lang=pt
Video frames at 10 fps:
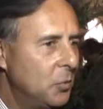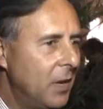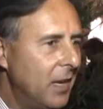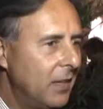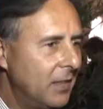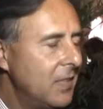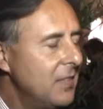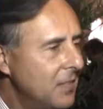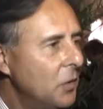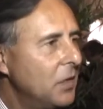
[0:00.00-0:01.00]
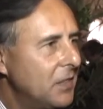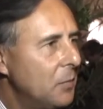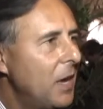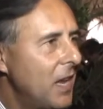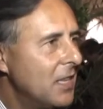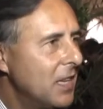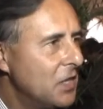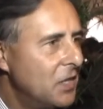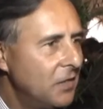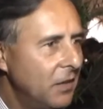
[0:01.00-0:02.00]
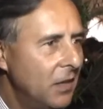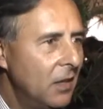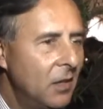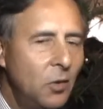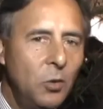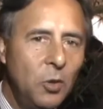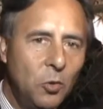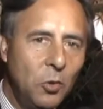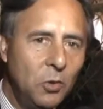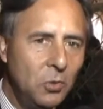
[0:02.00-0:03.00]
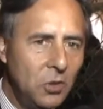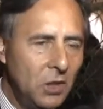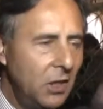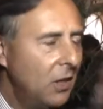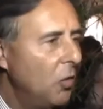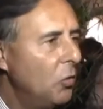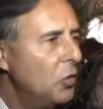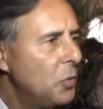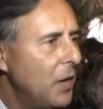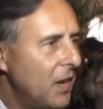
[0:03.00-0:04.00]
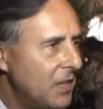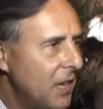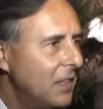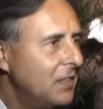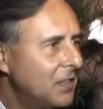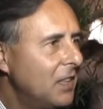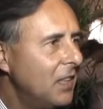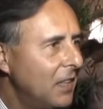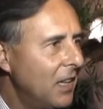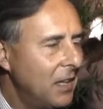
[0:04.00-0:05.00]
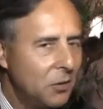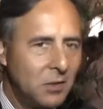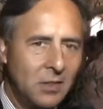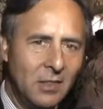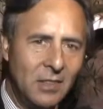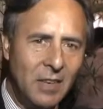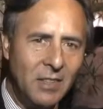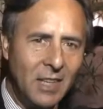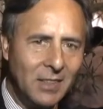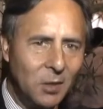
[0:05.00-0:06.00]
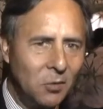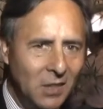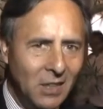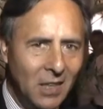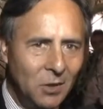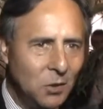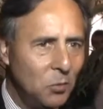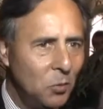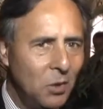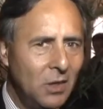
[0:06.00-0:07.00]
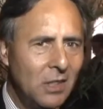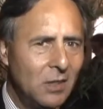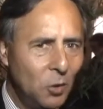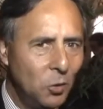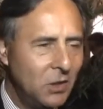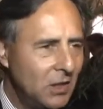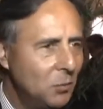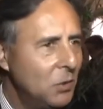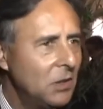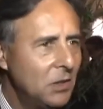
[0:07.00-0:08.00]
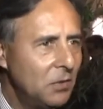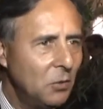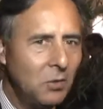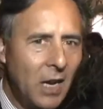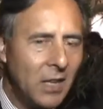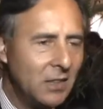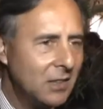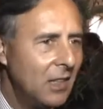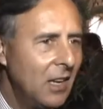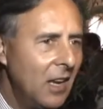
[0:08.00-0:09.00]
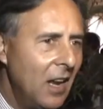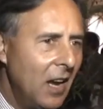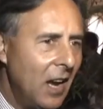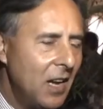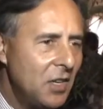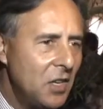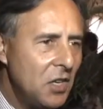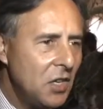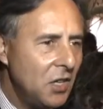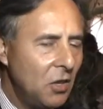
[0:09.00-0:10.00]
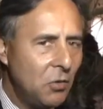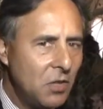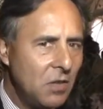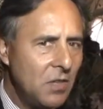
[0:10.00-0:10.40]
uma decisão da Assembleia Legislativa no intuito de nos homenagear nesses 30 anos. Na verdade, são 30 anos de muitas lutas, muitas dificuldades. A gente, inclusive,